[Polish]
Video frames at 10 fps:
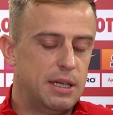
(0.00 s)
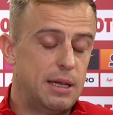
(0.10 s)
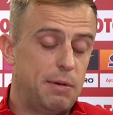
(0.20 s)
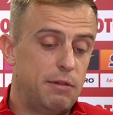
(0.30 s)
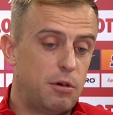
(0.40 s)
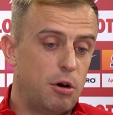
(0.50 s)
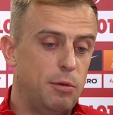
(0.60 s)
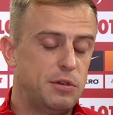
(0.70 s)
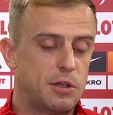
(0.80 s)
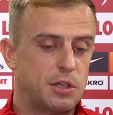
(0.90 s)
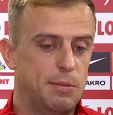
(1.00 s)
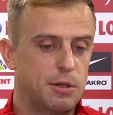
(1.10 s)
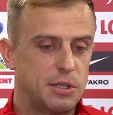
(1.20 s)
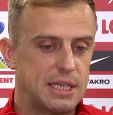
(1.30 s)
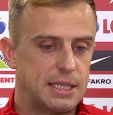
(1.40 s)
na pewno robi wszystko, żeby
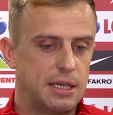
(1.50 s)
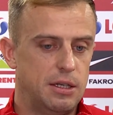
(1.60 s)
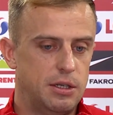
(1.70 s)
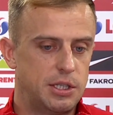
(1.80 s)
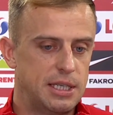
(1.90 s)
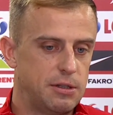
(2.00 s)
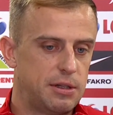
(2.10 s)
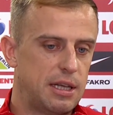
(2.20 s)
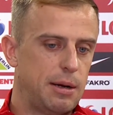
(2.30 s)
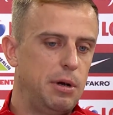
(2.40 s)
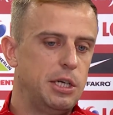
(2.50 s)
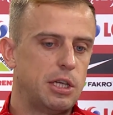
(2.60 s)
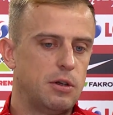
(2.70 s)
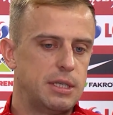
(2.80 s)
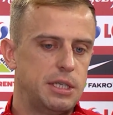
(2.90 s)
tą szansę, szansę od trenera
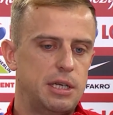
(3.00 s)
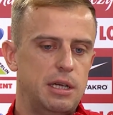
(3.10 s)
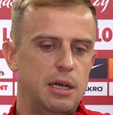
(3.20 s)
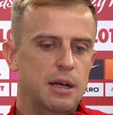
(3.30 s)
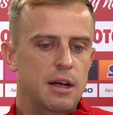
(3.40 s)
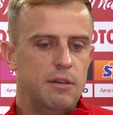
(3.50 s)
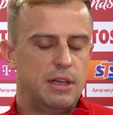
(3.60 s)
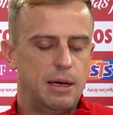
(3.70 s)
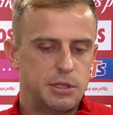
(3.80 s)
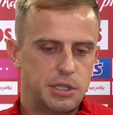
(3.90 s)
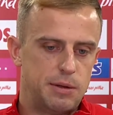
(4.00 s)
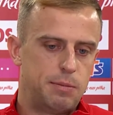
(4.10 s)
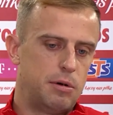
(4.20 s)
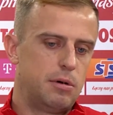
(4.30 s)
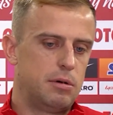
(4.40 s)
Bilicza dostać, ale wydaje mi się, że,
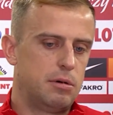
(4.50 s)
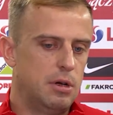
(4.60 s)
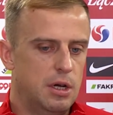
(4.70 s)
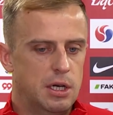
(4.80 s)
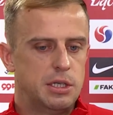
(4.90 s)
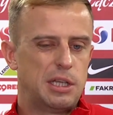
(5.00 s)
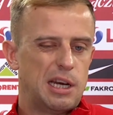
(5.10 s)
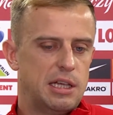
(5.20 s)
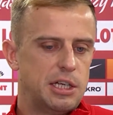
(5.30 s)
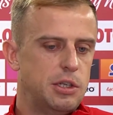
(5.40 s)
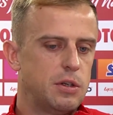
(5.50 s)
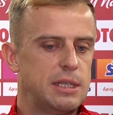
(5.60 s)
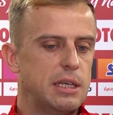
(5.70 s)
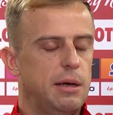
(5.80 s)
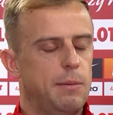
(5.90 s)
po, że trener też
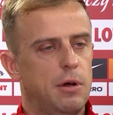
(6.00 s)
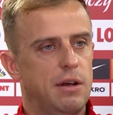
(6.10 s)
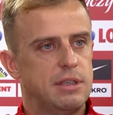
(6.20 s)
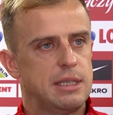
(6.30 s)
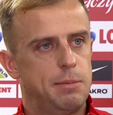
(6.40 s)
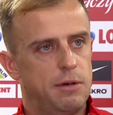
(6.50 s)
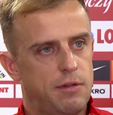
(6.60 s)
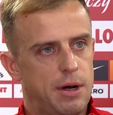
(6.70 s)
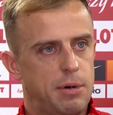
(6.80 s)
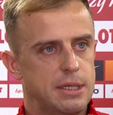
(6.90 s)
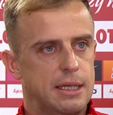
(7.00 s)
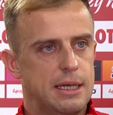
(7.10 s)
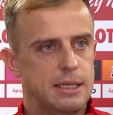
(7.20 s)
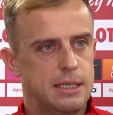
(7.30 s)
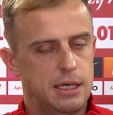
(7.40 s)
doceni moje występy w
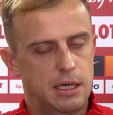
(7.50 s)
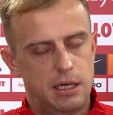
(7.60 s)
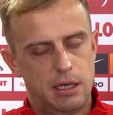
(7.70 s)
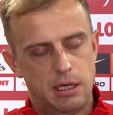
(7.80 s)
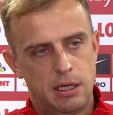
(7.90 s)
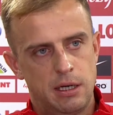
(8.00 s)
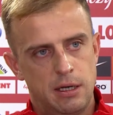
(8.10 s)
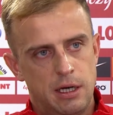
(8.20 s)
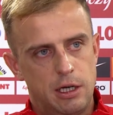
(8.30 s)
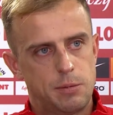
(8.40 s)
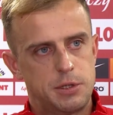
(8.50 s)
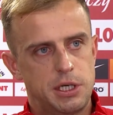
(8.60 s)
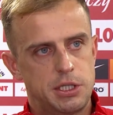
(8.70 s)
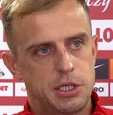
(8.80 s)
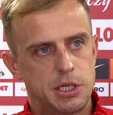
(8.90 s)
reprezentacji i, i to
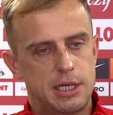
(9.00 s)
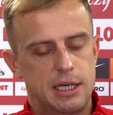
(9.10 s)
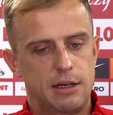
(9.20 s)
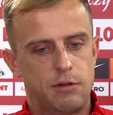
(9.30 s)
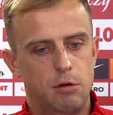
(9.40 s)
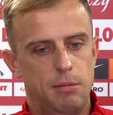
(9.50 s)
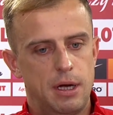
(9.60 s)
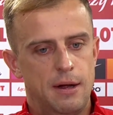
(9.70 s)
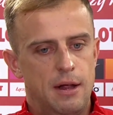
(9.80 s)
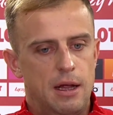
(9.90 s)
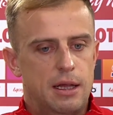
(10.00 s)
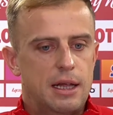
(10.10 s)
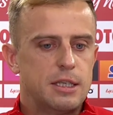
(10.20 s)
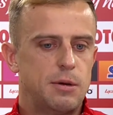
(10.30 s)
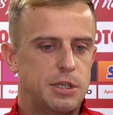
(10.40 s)
przeniesie się na grę w klubie.
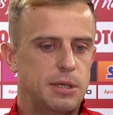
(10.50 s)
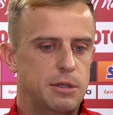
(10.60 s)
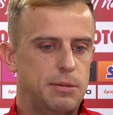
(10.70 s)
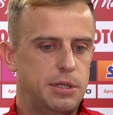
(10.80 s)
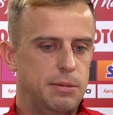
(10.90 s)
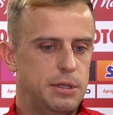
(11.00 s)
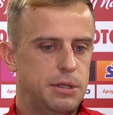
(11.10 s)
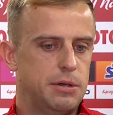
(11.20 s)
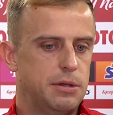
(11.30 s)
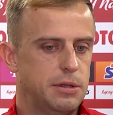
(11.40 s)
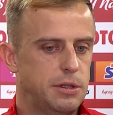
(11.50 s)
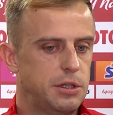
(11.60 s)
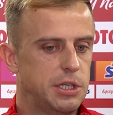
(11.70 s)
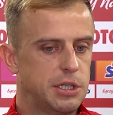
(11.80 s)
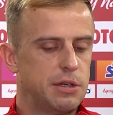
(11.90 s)
No, ale zobaczymy, zobaczymy co, co
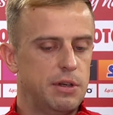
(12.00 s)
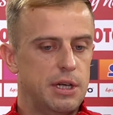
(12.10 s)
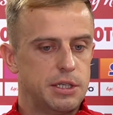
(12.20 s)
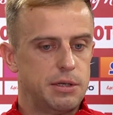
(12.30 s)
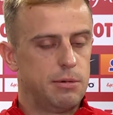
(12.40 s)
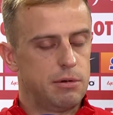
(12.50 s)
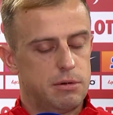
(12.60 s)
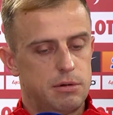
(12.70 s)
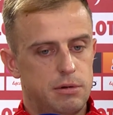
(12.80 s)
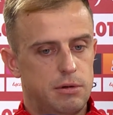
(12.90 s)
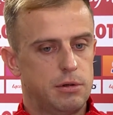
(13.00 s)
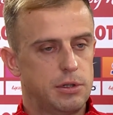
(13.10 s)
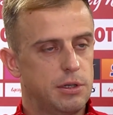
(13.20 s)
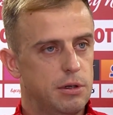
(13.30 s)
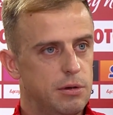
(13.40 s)
się jeszcze wydarzy, bo to jeszcze